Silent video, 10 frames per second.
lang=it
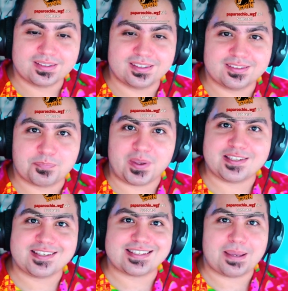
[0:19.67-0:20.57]
mm,
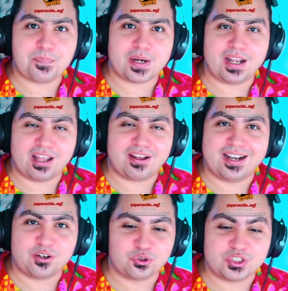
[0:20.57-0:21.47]
pensi sempre
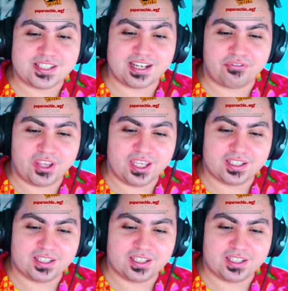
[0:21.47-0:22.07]
alla, alla notizia